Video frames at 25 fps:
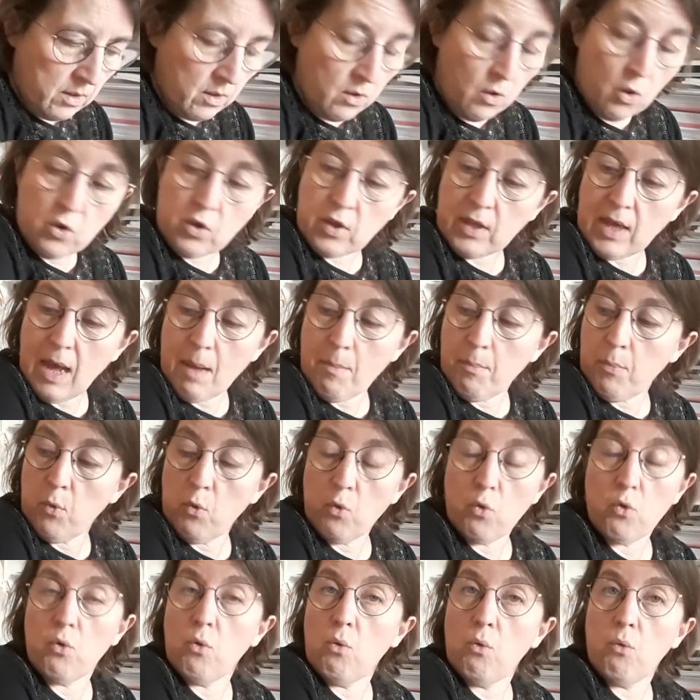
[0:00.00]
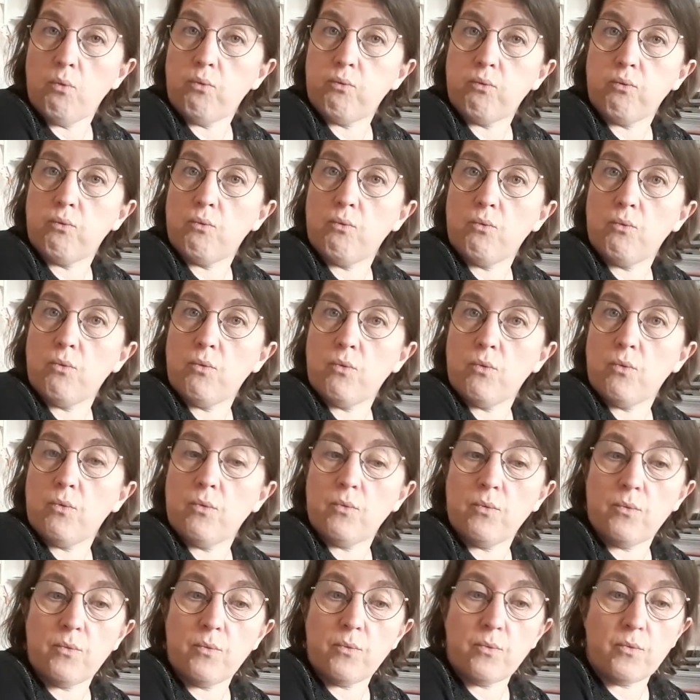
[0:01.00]
en scrap, euh, euh,
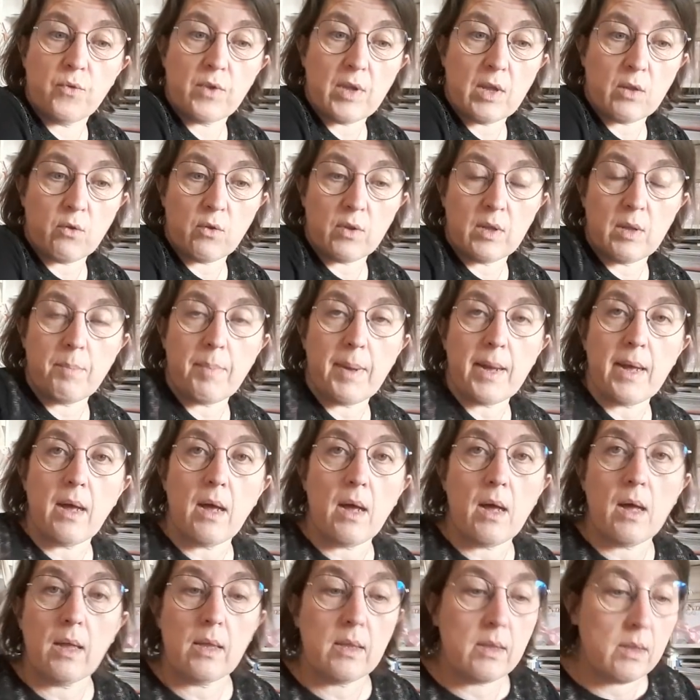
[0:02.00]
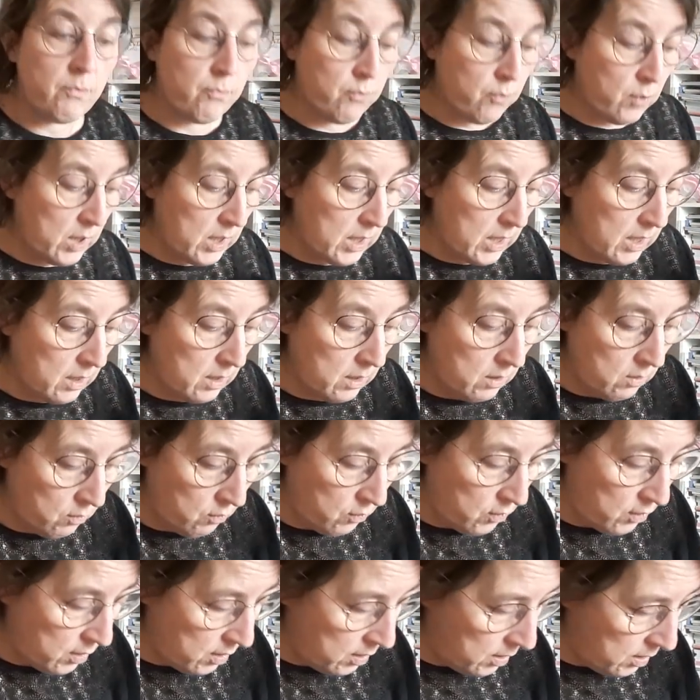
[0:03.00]
vous n'attendez pas à des folies. Hein. Le